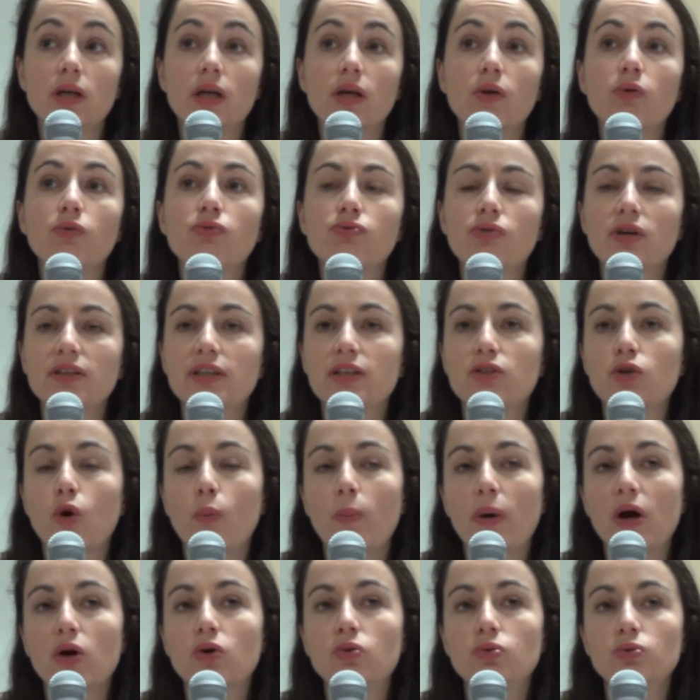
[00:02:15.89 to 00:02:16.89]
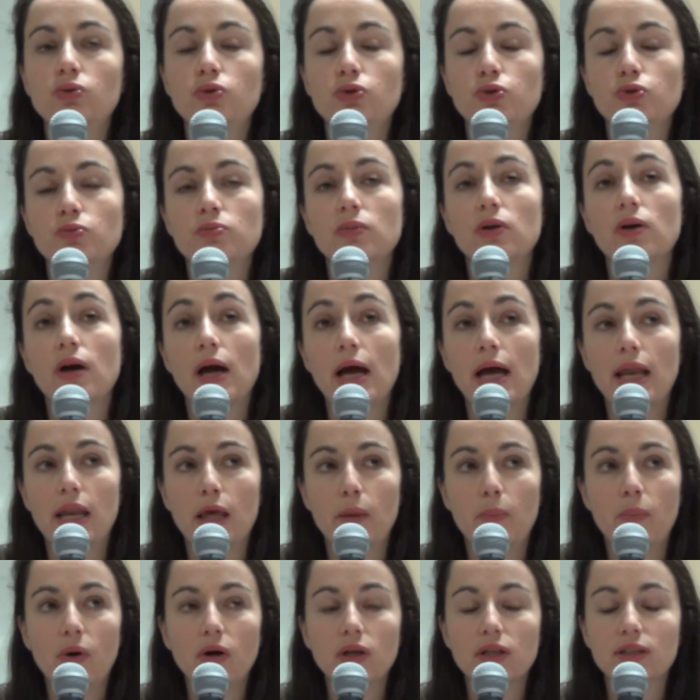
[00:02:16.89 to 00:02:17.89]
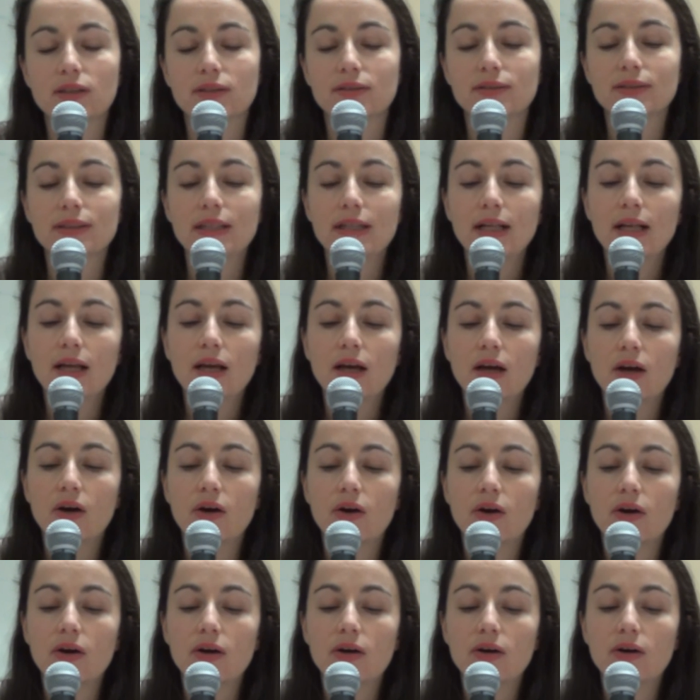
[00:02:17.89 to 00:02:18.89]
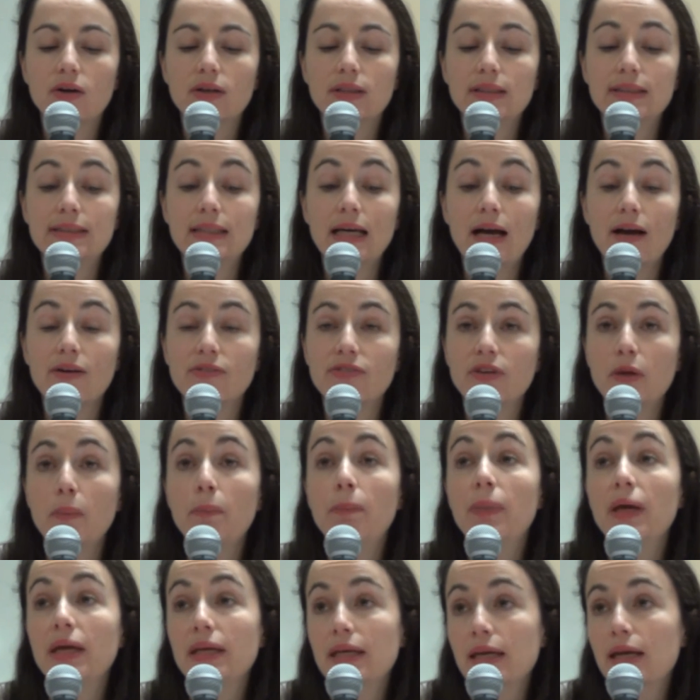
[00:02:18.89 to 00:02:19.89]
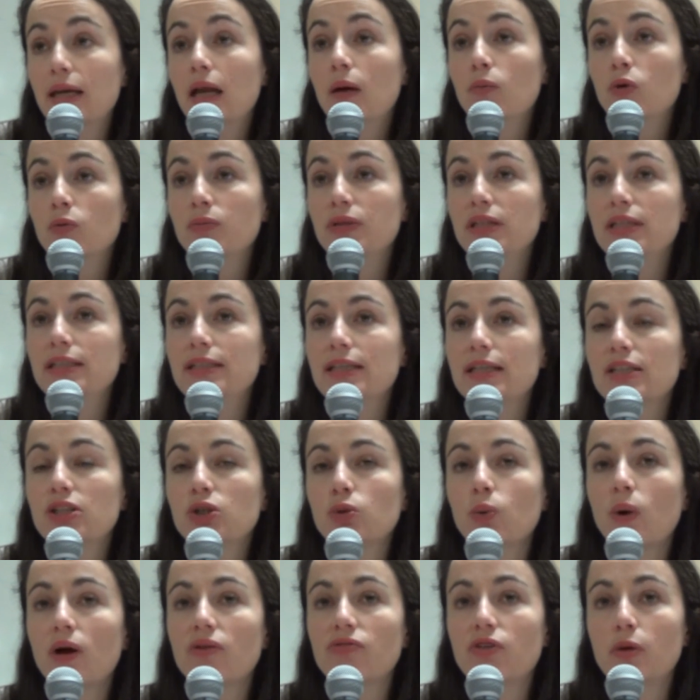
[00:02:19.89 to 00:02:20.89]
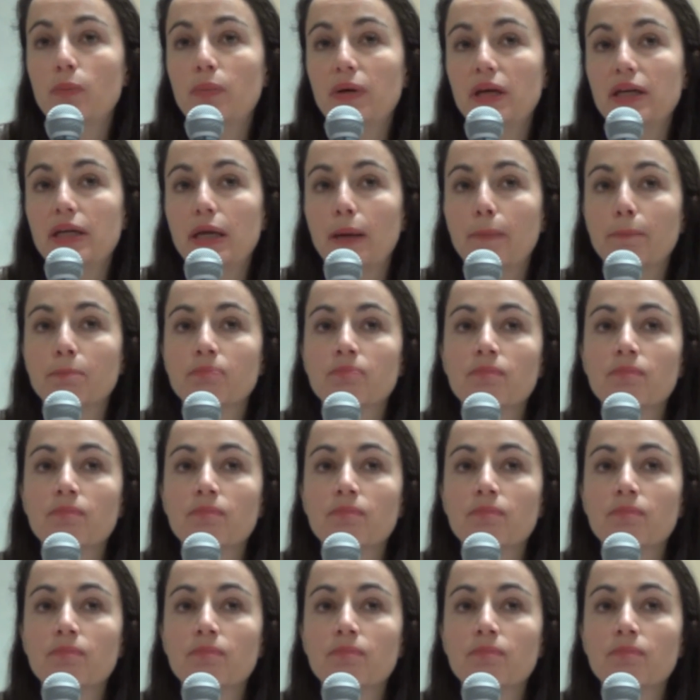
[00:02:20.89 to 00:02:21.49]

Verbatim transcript: Et une fois n'étant pas coutume à l'époque, ça avait payé, la mobilisation avait payé.